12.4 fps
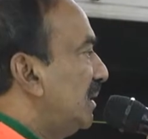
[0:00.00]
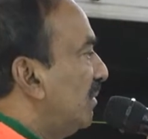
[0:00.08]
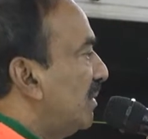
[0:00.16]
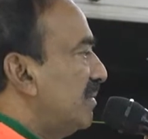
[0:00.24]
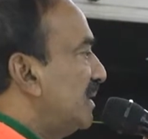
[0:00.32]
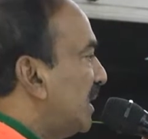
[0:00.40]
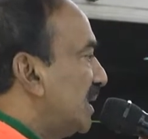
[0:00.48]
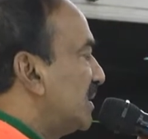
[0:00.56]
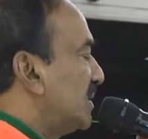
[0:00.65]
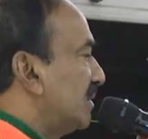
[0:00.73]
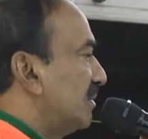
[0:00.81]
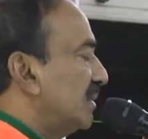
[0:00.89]
ఎవరు
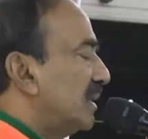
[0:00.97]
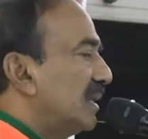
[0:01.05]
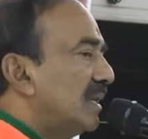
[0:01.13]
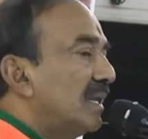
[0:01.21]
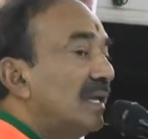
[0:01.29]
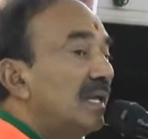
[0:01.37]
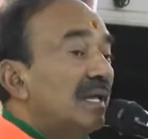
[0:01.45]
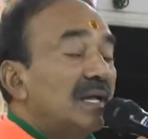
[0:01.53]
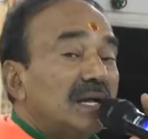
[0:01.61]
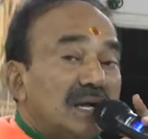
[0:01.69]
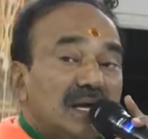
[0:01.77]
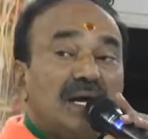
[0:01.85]
వ్యతిరేకించరు
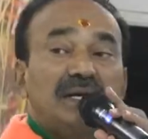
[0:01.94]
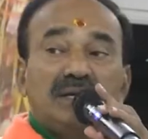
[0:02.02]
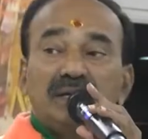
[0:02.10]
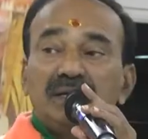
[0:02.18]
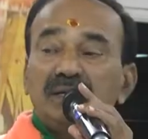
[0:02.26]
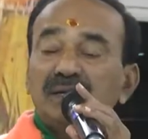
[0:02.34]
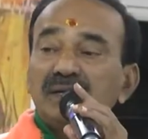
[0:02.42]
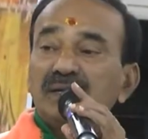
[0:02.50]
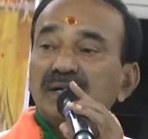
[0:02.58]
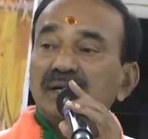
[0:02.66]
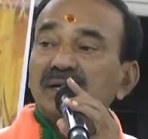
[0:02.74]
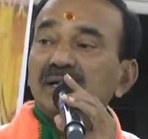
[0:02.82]
కానీ
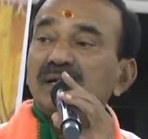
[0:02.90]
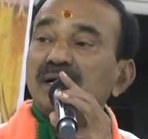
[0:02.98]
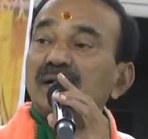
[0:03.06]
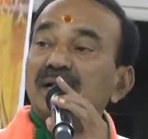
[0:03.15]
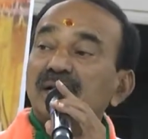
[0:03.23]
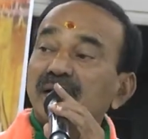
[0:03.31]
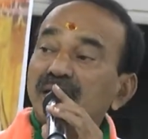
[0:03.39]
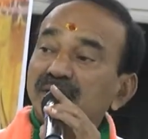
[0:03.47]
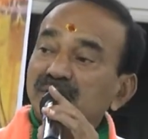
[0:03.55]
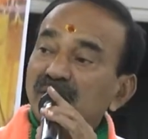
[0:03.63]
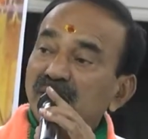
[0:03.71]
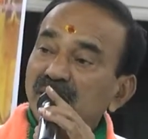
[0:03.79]

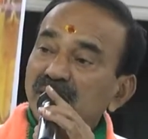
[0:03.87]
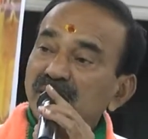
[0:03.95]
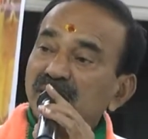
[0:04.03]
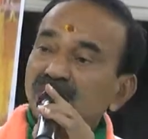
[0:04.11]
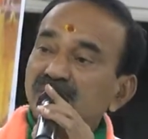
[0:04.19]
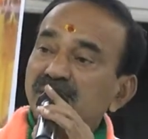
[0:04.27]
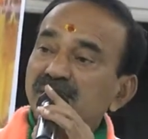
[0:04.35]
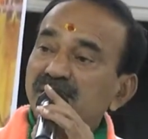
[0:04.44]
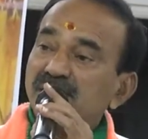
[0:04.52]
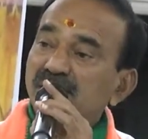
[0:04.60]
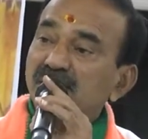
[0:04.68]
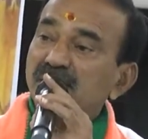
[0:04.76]
రైతుల కంటే కూడా దీనంగా